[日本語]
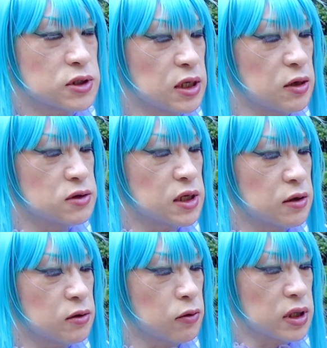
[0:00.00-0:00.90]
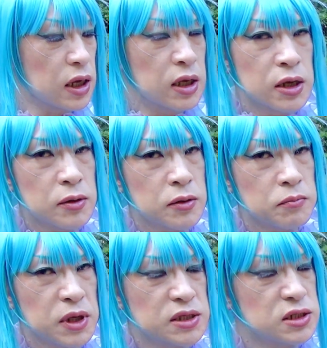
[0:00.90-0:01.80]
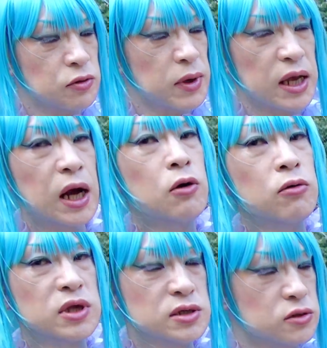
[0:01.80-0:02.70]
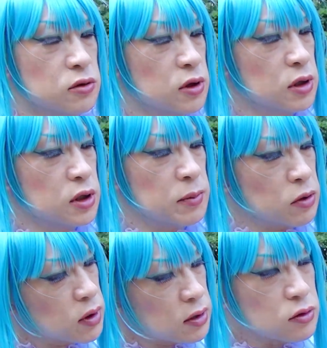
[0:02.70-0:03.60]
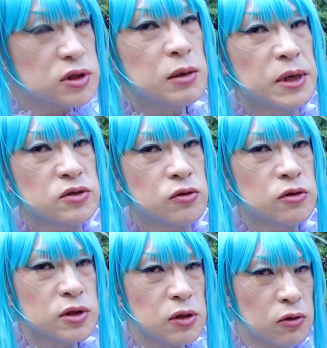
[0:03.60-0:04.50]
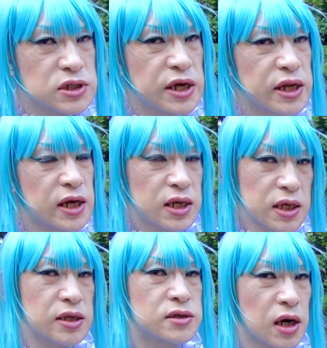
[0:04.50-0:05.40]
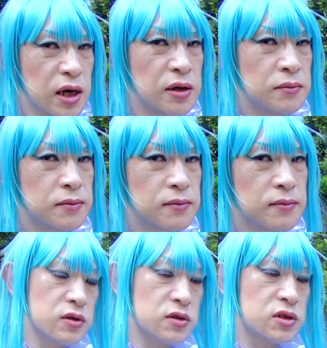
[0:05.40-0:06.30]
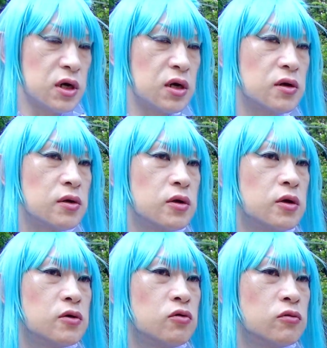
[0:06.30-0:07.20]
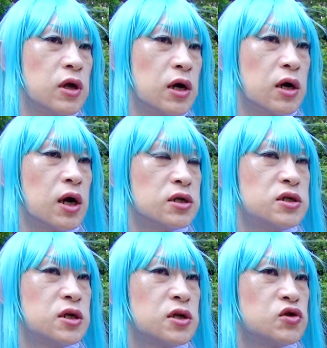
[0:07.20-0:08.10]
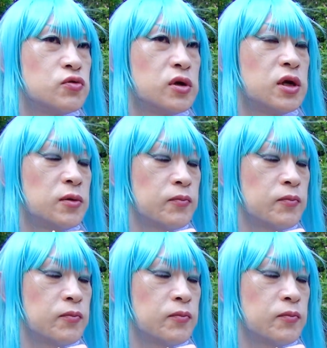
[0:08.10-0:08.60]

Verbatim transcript: した肉じゃなくてこういったミンチの場合が多いんですよ、まあ、とにかく食ってみましょう食って美味しければいいですからさあどんな感じなんでしょうね